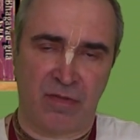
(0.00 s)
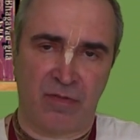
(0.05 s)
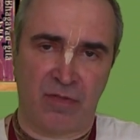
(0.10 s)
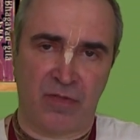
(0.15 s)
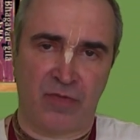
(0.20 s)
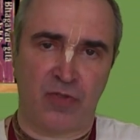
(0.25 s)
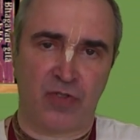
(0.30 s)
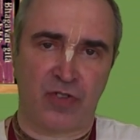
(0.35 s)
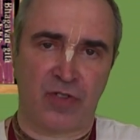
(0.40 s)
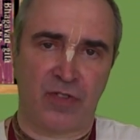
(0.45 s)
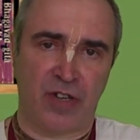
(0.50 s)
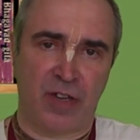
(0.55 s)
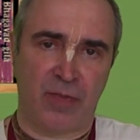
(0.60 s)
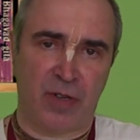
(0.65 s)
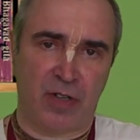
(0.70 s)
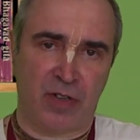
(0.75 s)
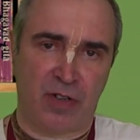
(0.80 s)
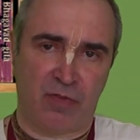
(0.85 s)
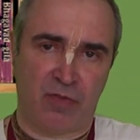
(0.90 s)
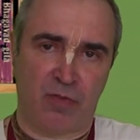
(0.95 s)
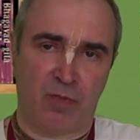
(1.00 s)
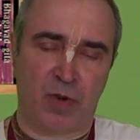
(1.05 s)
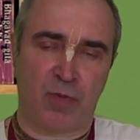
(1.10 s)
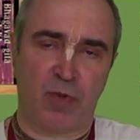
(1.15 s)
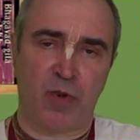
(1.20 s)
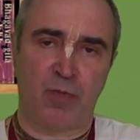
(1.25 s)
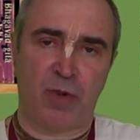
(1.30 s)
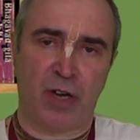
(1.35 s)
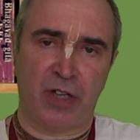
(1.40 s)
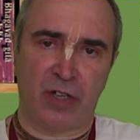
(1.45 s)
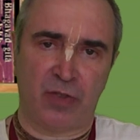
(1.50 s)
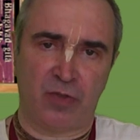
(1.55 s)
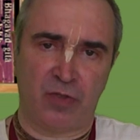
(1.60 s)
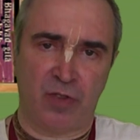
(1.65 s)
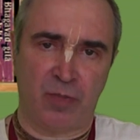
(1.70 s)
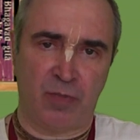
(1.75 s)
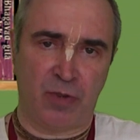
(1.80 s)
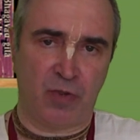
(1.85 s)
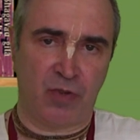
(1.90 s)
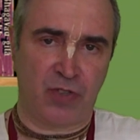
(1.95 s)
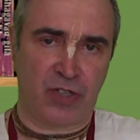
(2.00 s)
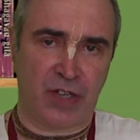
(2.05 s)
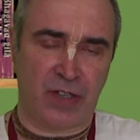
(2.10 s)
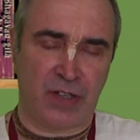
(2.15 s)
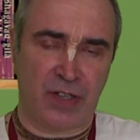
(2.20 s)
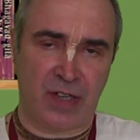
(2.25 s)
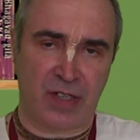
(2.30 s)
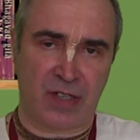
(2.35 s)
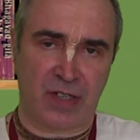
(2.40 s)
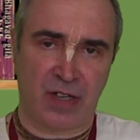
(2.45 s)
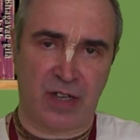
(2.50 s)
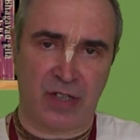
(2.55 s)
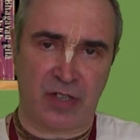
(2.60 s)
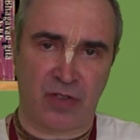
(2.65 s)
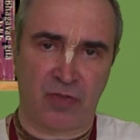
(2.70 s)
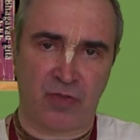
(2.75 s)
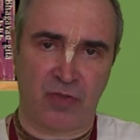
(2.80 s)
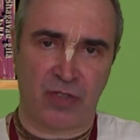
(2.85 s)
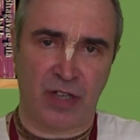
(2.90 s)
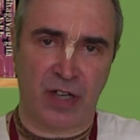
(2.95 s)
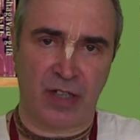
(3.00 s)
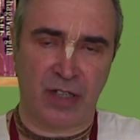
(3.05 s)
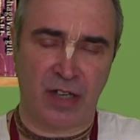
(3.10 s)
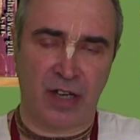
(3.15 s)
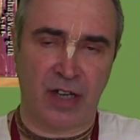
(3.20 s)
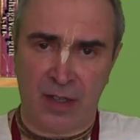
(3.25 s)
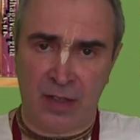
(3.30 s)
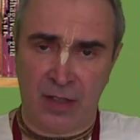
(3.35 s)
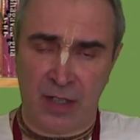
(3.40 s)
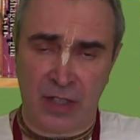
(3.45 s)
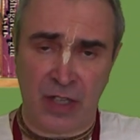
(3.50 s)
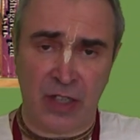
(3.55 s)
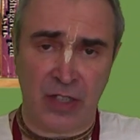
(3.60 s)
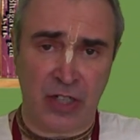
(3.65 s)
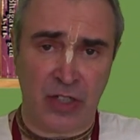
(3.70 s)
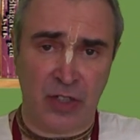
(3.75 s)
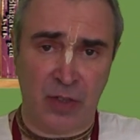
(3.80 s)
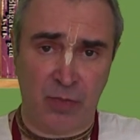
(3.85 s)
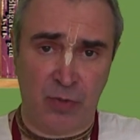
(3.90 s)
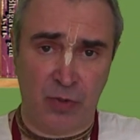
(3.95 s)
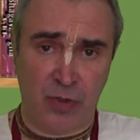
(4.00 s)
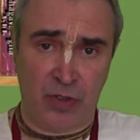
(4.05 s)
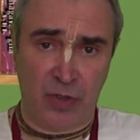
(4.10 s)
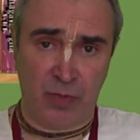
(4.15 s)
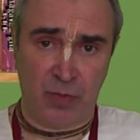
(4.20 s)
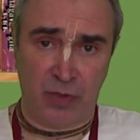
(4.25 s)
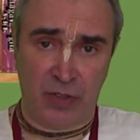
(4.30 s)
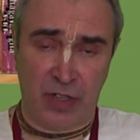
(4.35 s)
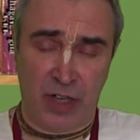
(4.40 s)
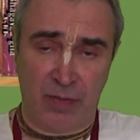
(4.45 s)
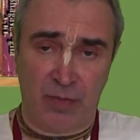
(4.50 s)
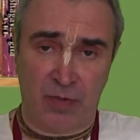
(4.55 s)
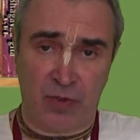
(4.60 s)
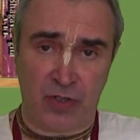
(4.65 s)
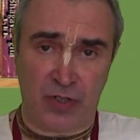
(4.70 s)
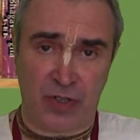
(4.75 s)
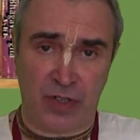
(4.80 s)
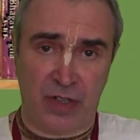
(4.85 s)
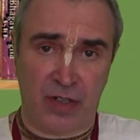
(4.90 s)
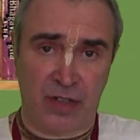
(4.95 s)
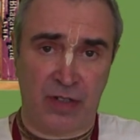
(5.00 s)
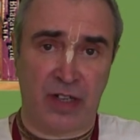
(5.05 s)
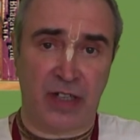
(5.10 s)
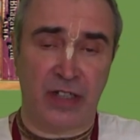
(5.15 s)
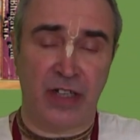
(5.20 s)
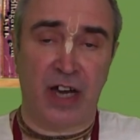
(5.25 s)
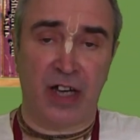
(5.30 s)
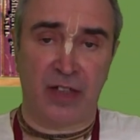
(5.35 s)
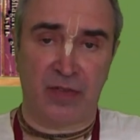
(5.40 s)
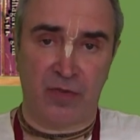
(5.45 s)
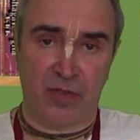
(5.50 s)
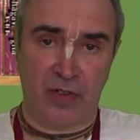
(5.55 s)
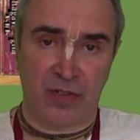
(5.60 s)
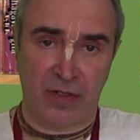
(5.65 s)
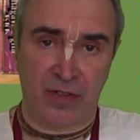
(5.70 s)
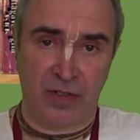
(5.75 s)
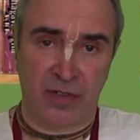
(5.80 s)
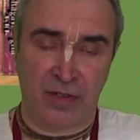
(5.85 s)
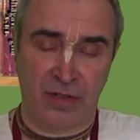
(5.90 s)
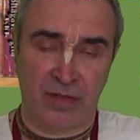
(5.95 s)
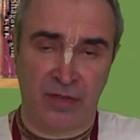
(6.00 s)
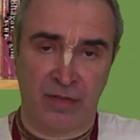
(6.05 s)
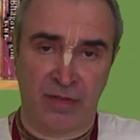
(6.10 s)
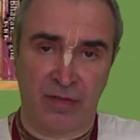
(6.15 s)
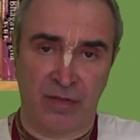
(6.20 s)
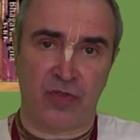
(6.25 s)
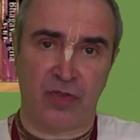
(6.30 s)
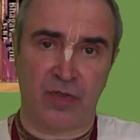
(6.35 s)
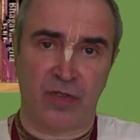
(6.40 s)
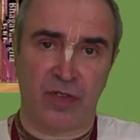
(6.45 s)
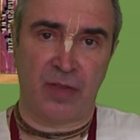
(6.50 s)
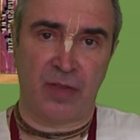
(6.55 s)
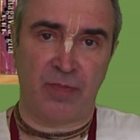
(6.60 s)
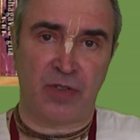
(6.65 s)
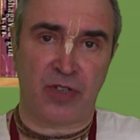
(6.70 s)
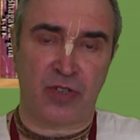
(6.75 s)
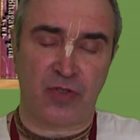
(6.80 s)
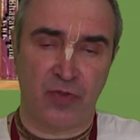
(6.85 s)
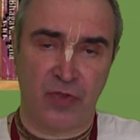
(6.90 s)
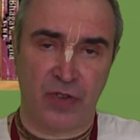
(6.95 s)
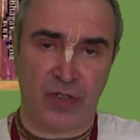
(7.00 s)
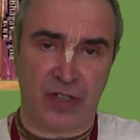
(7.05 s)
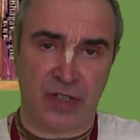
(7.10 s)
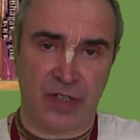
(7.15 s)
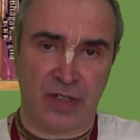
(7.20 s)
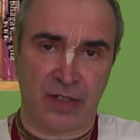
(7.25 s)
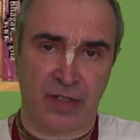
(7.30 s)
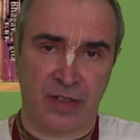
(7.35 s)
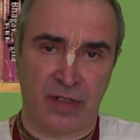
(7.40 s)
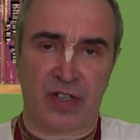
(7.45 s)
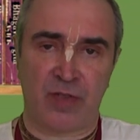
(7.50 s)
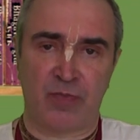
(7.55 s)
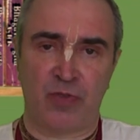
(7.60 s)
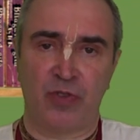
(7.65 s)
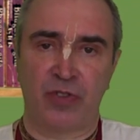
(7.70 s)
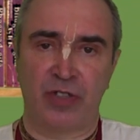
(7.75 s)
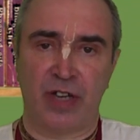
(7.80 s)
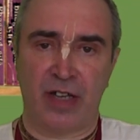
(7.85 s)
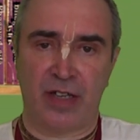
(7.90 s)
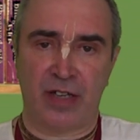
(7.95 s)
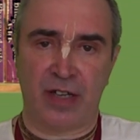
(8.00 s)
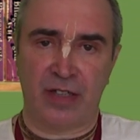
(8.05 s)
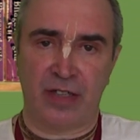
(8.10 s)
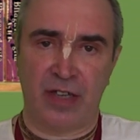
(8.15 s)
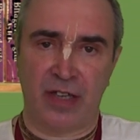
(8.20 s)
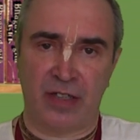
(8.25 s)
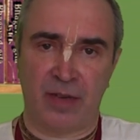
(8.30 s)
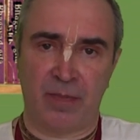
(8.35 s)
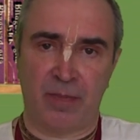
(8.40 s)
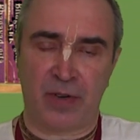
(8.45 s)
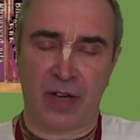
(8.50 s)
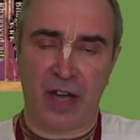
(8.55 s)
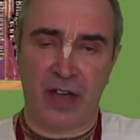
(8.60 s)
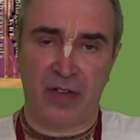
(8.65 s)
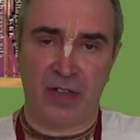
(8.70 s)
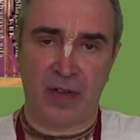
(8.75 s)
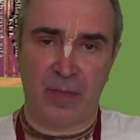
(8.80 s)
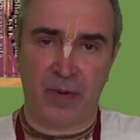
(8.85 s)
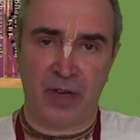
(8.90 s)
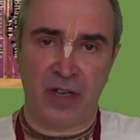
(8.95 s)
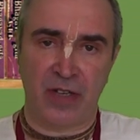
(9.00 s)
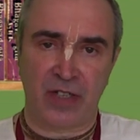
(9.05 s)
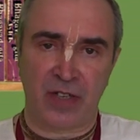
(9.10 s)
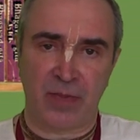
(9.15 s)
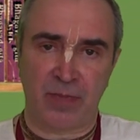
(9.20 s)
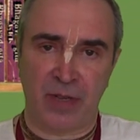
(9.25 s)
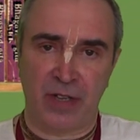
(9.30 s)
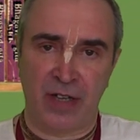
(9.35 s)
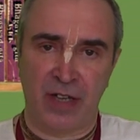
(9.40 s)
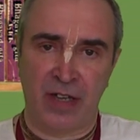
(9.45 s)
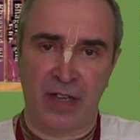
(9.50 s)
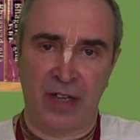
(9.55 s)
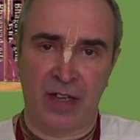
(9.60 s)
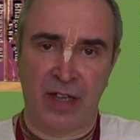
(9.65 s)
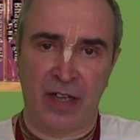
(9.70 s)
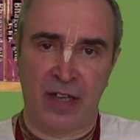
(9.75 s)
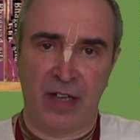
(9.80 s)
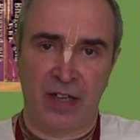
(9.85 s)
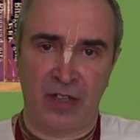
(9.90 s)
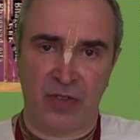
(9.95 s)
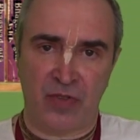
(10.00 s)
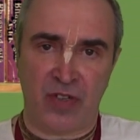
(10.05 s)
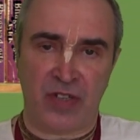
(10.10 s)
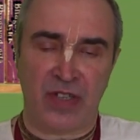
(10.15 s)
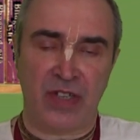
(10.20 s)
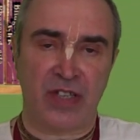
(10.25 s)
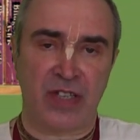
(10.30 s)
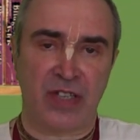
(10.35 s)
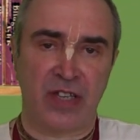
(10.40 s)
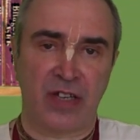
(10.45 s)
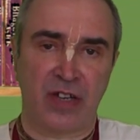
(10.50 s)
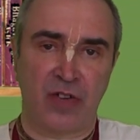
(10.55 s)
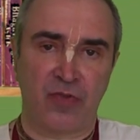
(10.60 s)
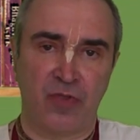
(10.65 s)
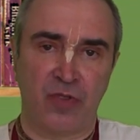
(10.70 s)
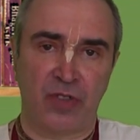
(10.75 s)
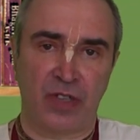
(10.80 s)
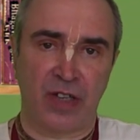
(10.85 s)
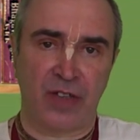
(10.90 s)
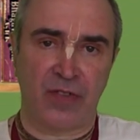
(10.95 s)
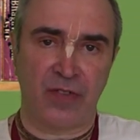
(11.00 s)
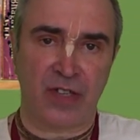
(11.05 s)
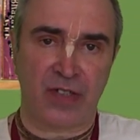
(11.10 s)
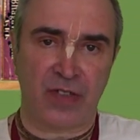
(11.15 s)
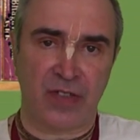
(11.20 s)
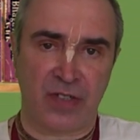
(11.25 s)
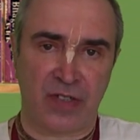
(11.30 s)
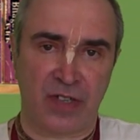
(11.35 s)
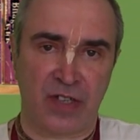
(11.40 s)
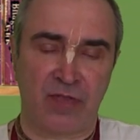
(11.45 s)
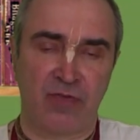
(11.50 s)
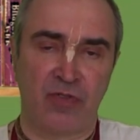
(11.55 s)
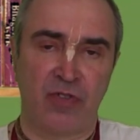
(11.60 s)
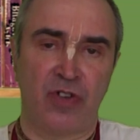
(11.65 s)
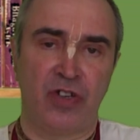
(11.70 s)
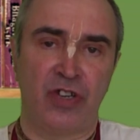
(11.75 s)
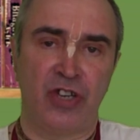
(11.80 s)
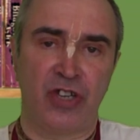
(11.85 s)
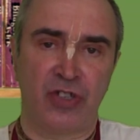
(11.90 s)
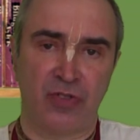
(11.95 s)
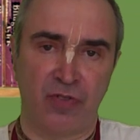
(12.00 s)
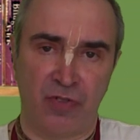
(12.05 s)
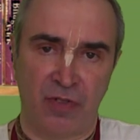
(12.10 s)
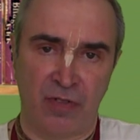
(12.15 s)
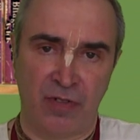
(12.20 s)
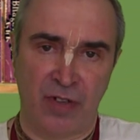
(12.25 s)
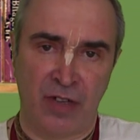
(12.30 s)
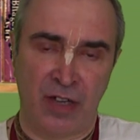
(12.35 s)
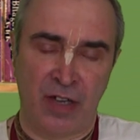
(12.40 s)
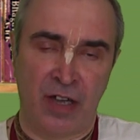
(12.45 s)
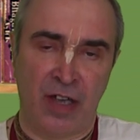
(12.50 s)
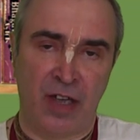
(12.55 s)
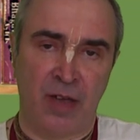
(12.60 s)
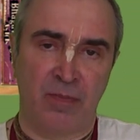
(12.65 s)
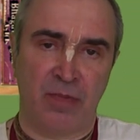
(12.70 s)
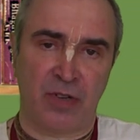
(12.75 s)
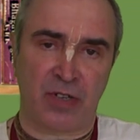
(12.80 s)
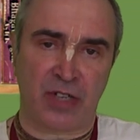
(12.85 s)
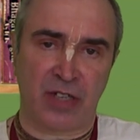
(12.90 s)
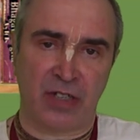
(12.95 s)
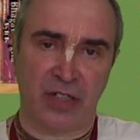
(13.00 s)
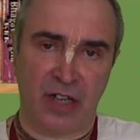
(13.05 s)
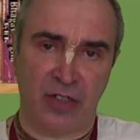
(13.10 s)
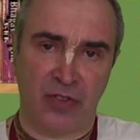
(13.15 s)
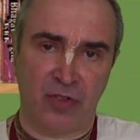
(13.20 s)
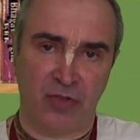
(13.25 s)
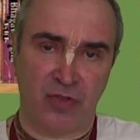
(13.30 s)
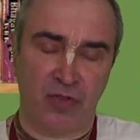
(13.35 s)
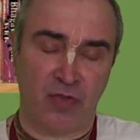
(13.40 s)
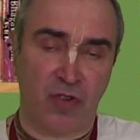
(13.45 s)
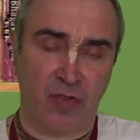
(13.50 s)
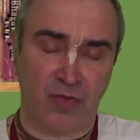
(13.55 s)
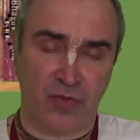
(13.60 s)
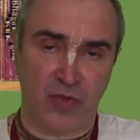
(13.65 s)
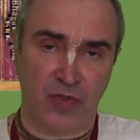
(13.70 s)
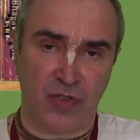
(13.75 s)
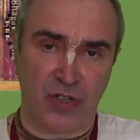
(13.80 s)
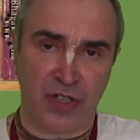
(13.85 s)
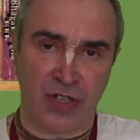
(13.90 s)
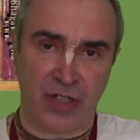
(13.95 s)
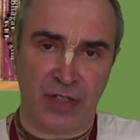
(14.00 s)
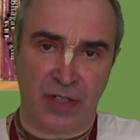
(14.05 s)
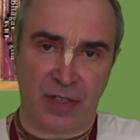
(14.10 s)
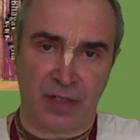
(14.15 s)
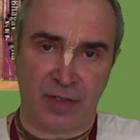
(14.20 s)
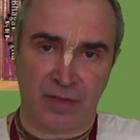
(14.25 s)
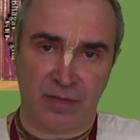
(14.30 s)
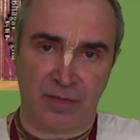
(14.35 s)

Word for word: вот в то же время, как у Прабхупады кто-то получал инициацию, то тогда достаточно будет ему дать просто клятву, то обязуется соблюдать какие-то правила, принципы, то есть нести какую-то ответственность за свою личную, персональную духовную жизнь.